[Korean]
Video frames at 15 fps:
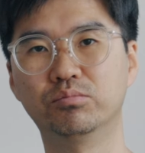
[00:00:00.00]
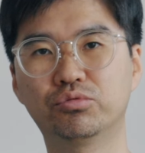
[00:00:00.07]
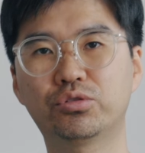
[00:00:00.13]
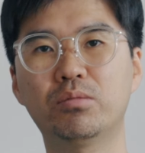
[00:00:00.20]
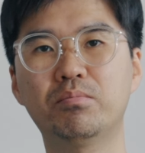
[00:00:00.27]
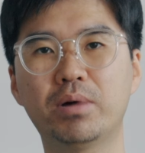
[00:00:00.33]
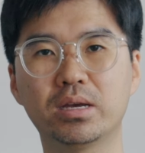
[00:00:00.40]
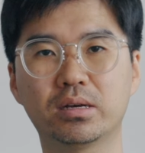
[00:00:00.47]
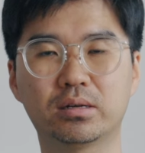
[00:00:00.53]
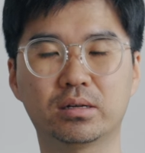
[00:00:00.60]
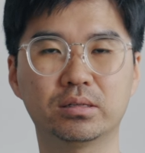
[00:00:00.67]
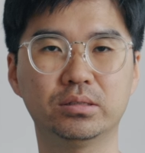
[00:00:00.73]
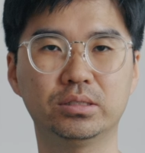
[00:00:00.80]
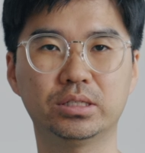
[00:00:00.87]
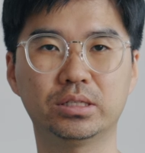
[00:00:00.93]
무선
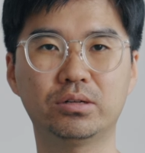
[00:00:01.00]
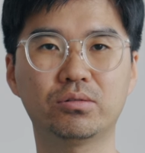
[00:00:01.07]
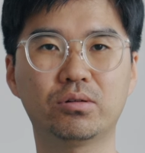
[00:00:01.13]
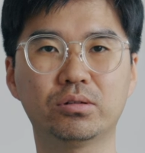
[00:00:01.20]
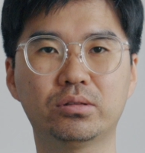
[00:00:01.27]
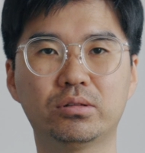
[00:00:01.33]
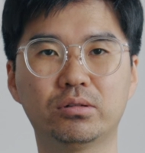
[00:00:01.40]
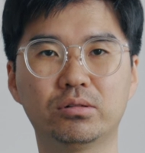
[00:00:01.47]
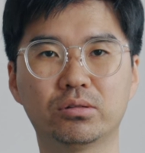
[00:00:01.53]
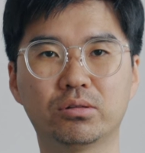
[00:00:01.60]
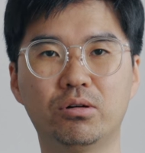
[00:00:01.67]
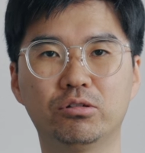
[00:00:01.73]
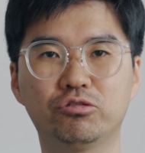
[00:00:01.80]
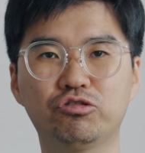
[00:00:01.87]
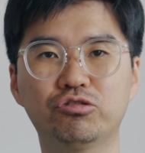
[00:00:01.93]
마이크라든지 이런 것들을
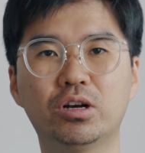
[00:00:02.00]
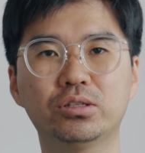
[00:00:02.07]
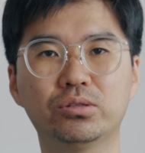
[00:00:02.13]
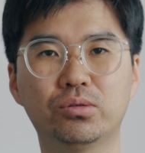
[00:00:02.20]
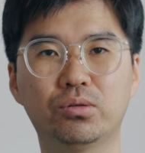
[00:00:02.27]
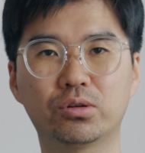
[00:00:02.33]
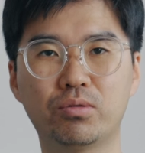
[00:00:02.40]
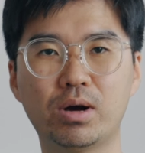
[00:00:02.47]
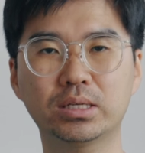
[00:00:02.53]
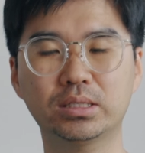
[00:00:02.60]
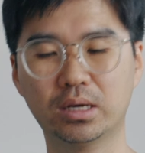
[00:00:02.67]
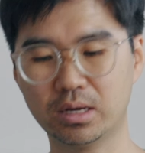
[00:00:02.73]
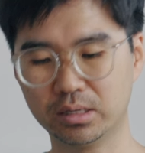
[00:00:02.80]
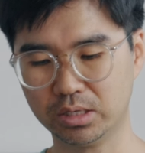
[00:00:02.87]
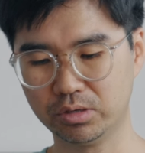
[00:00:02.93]
더 추가적으로
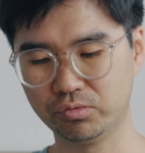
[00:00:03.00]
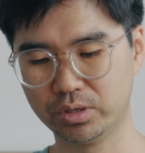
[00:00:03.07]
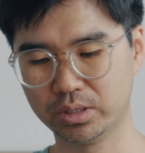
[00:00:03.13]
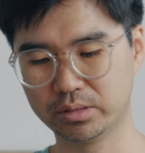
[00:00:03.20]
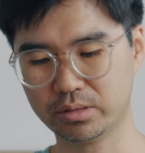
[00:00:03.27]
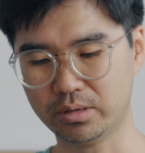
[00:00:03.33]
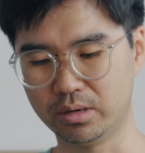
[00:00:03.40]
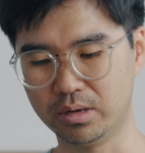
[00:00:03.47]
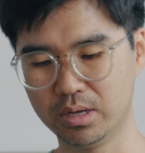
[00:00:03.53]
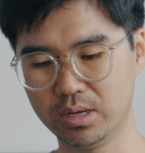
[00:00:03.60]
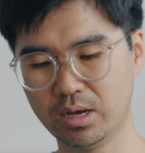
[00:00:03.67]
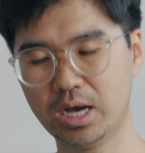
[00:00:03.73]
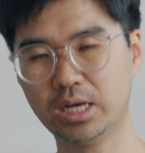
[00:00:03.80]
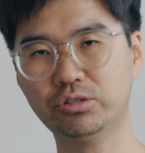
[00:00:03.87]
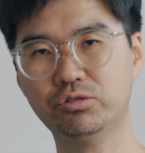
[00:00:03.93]
확장하기 위해서
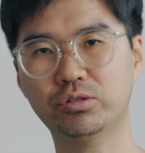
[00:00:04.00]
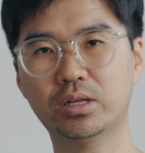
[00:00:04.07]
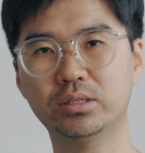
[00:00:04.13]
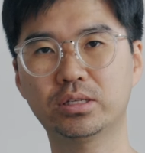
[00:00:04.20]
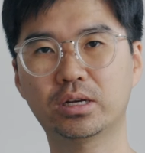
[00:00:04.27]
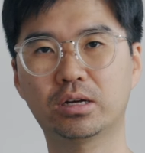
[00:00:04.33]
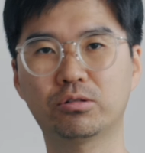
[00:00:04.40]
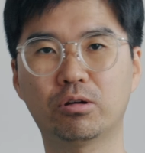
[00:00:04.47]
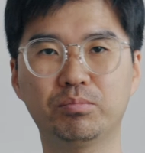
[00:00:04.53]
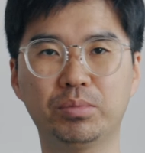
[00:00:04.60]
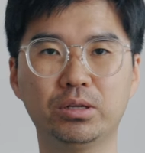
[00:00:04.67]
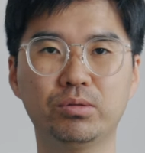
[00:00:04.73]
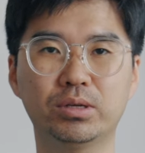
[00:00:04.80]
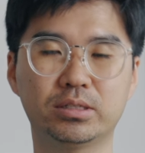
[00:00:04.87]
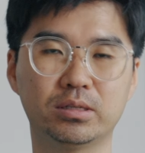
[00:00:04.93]
하슈 단자가 더
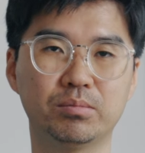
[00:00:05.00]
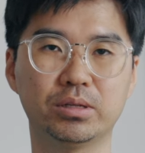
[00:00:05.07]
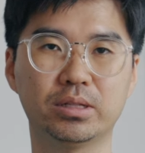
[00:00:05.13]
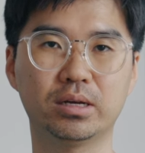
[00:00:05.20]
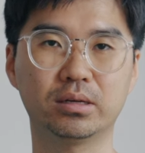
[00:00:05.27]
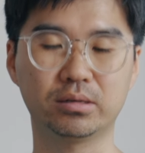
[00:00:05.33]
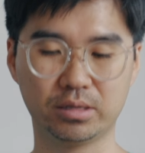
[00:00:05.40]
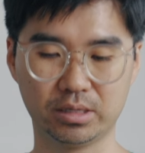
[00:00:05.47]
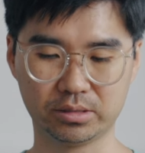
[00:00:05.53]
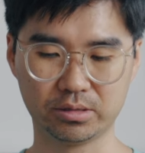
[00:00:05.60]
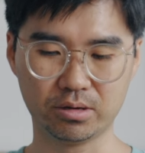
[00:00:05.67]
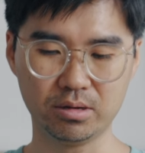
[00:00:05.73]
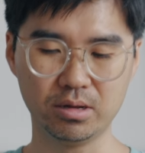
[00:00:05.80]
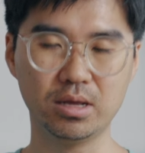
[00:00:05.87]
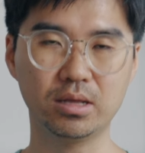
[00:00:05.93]
필요했습니다.
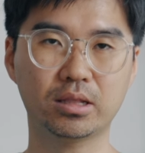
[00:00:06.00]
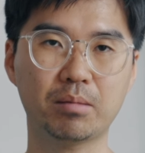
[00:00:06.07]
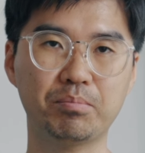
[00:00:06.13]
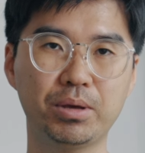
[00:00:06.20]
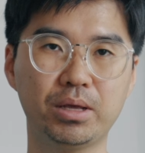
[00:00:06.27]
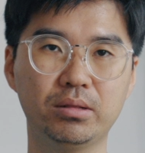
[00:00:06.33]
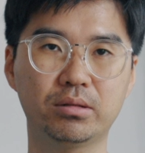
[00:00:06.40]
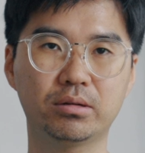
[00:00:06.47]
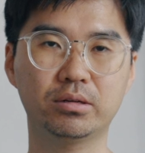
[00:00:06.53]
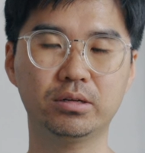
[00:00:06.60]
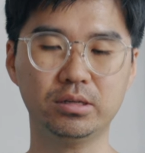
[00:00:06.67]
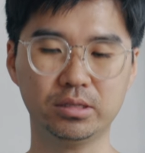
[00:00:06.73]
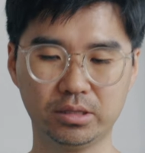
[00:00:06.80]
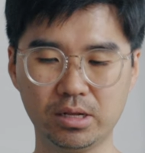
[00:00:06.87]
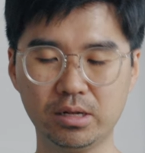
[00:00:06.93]
그래서
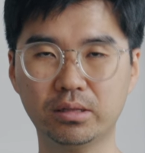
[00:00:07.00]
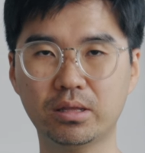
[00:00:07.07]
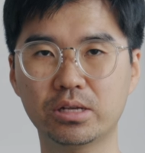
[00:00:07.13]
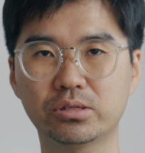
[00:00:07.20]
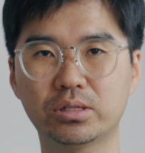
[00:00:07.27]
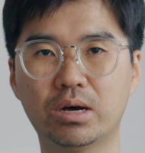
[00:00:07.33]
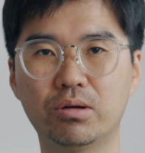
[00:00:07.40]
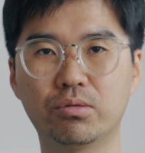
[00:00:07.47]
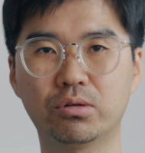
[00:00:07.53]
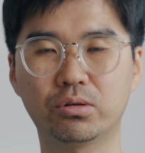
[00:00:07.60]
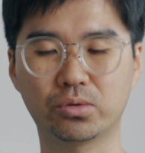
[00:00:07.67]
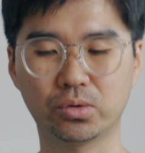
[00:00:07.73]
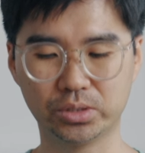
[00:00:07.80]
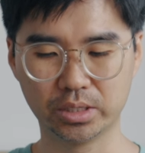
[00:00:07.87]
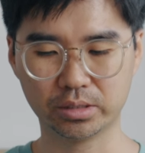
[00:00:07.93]
탑핸들을 틸타에서 나온 걸로
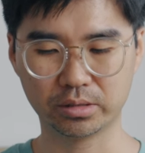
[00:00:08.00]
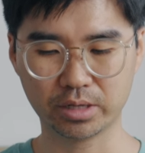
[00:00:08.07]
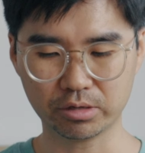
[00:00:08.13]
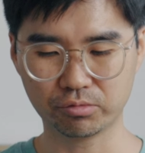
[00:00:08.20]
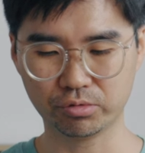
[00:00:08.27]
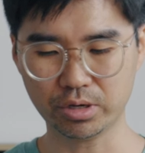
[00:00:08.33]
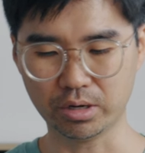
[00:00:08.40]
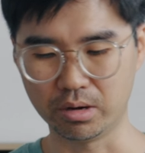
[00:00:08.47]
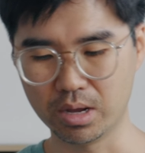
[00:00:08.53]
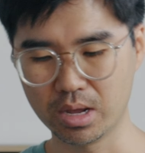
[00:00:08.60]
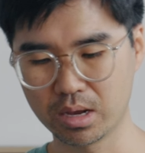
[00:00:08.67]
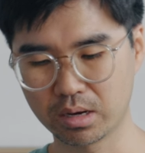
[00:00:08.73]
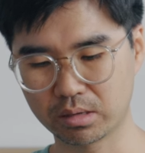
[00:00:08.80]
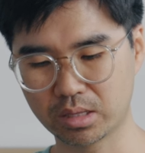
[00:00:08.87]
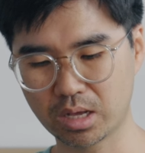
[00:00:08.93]
교체를 했고요.
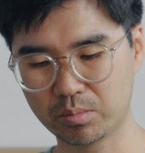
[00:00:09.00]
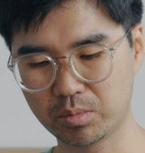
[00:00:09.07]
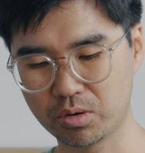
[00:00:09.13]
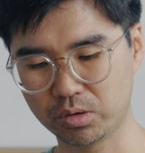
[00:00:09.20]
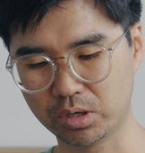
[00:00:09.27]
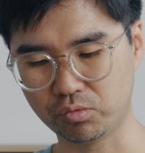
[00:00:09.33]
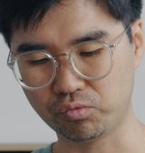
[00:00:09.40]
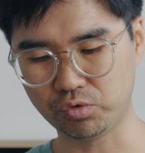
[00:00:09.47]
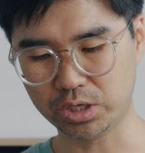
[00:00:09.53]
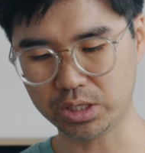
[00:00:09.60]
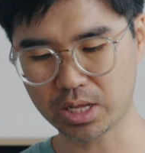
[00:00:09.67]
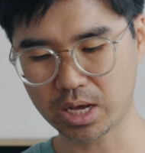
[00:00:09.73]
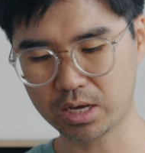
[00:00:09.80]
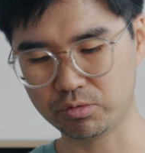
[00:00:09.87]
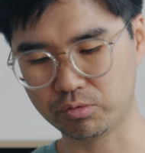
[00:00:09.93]
그 다음에 여기
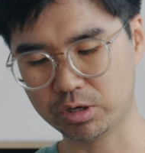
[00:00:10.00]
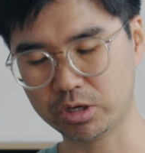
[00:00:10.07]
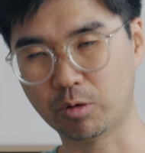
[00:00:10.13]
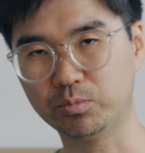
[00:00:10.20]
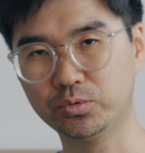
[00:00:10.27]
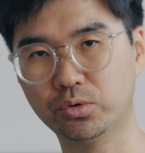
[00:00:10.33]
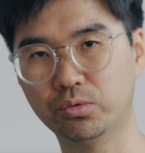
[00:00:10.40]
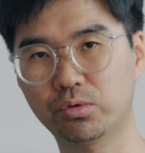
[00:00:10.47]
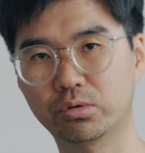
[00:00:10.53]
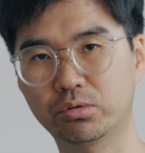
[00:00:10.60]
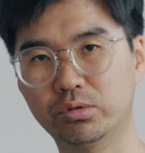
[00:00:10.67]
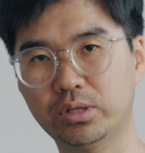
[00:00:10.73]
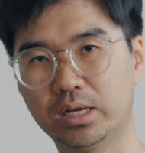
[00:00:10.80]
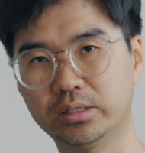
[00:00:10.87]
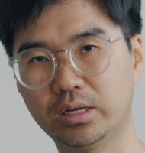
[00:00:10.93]
위나 여기
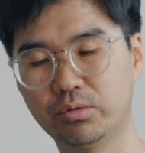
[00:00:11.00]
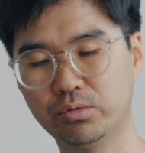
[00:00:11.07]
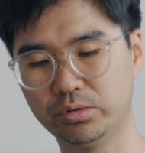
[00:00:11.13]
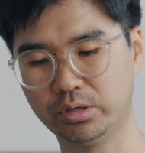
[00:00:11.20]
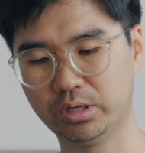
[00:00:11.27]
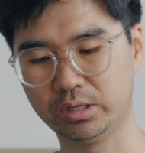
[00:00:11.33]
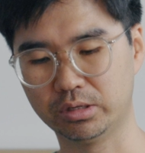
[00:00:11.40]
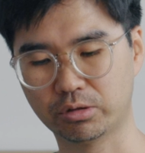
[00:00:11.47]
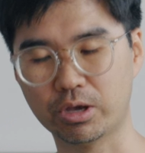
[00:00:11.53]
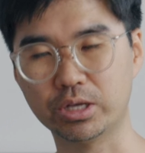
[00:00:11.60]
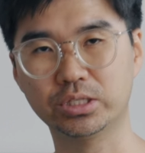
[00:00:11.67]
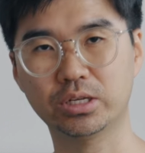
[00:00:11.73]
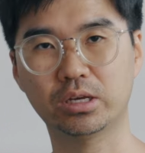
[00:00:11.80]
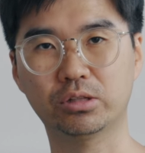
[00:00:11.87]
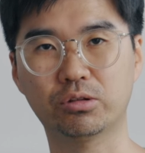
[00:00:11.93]
옆쪽으로도 나사홀들이
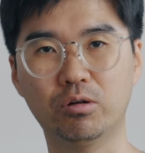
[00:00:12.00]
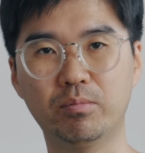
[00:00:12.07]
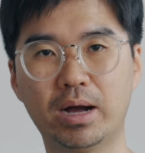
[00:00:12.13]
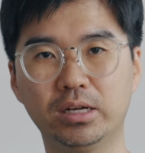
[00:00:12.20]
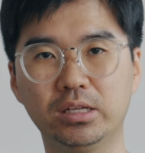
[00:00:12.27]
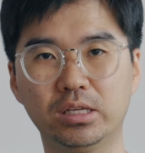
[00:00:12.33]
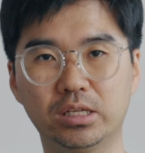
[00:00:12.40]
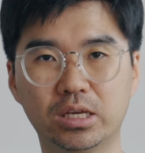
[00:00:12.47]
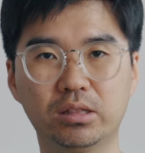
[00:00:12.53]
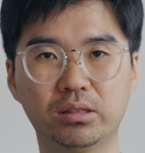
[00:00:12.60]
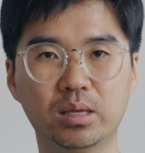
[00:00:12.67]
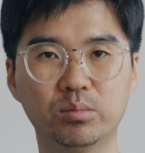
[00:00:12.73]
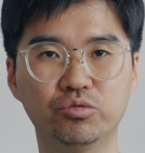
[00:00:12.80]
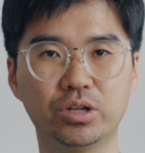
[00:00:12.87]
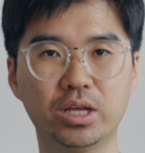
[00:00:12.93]
굉장히 더 많이 있기
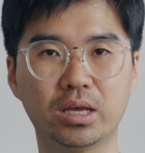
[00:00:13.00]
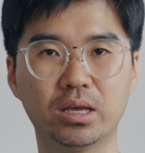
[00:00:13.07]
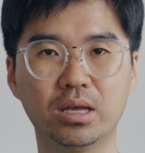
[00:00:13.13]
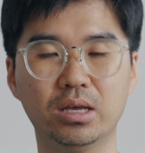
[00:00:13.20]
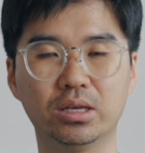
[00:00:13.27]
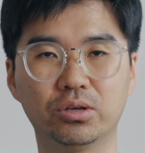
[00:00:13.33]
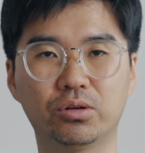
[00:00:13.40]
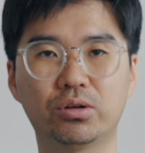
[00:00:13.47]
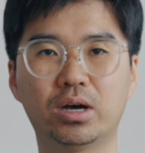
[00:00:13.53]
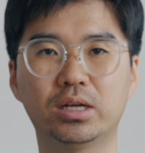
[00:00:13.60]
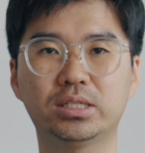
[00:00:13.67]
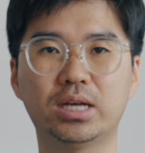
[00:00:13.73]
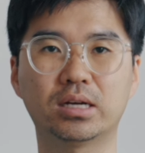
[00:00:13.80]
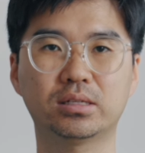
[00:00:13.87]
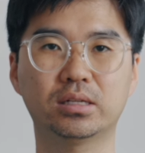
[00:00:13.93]
때문에 여러
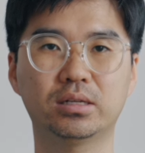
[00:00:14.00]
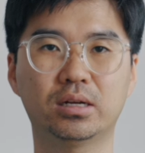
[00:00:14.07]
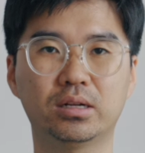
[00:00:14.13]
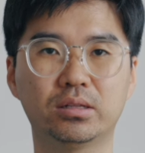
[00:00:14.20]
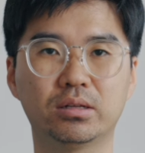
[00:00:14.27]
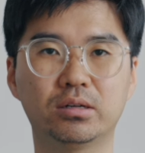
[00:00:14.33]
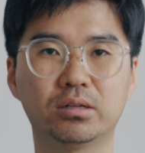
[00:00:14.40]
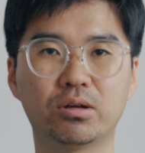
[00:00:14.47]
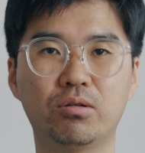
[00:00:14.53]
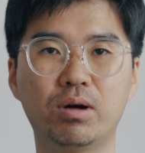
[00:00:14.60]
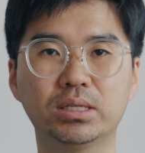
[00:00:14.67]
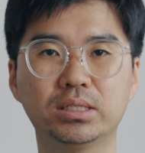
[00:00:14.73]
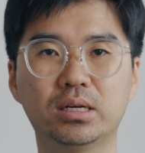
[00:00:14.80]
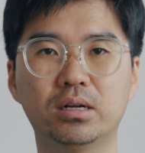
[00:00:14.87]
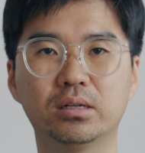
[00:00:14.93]
가지 악세사리들을 더
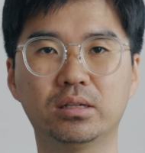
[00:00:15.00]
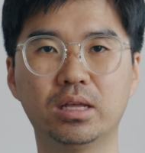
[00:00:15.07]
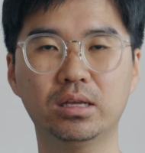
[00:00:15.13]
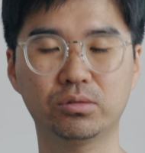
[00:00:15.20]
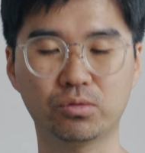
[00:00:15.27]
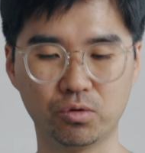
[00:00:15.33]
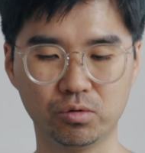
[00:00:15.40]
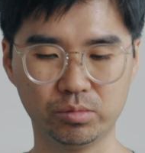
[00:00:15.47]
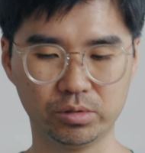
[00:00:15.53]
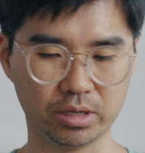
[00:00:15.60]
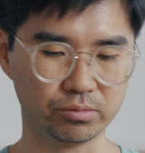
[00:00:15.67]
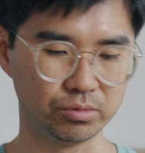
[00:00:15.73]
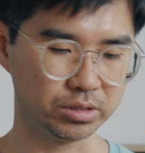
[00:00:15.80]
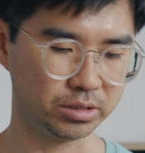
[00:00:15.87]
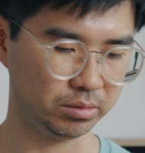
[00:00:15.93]
확장할 때 도움이
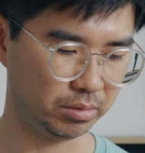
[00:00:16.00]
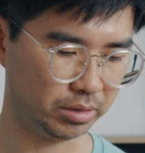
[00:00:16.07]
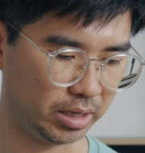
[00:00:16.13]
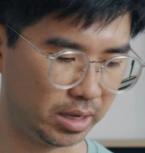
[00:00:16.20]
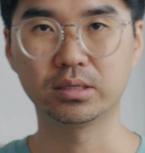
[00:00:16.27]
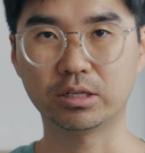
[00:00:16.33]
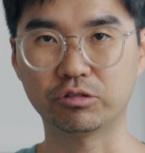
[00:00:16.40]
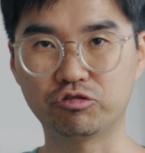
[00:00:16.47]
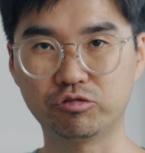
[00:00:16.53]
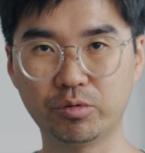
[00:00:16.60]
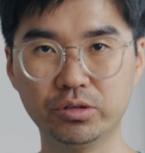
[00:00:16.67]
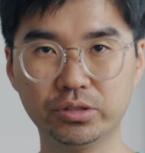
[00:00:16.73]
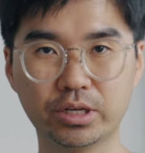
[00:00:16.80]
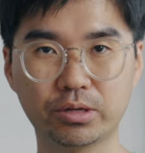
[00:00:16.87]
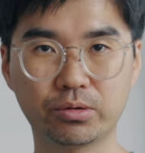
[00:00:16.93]
되고 있습니다. 자, 두
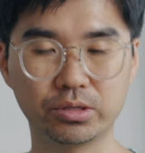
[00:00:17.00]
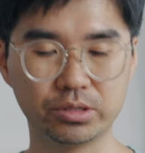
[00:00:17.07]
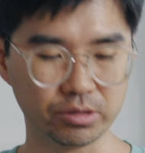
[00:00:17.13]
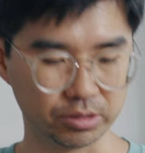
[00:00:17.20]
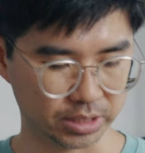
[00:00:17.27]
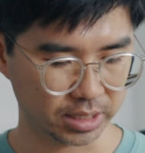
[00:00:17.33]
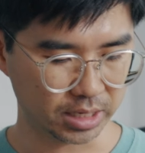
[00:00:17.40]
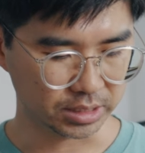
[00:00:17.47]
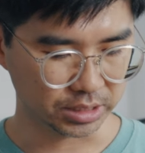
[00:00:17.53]
번째로는요. 제가